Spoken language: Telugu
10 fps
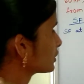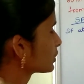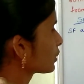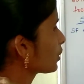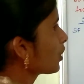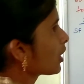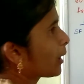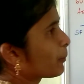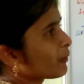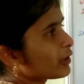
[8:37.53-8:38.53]
సో
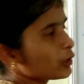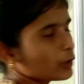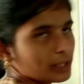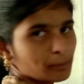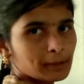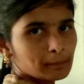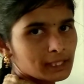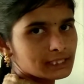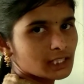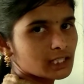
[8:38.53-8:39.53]
అప్వర్డ్ లోడ్ని మనం
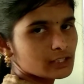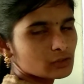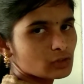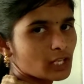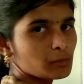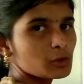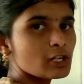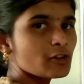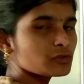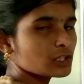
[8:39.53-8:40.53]
ప్లస్గా తీసుకుంటాము
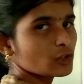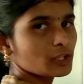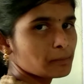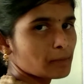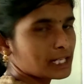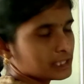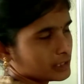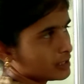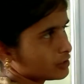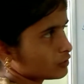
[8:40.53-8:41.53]
డౌన్వర్డ్ లోడ్ని
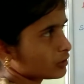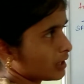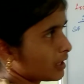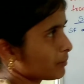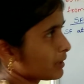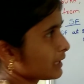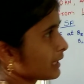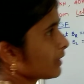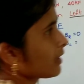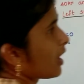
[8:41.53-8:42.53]
మైనస్గా తీసుకుంటాం కాబట్టి
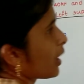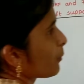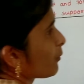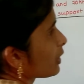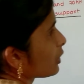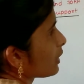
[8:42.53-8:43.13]
అప్వర్డ్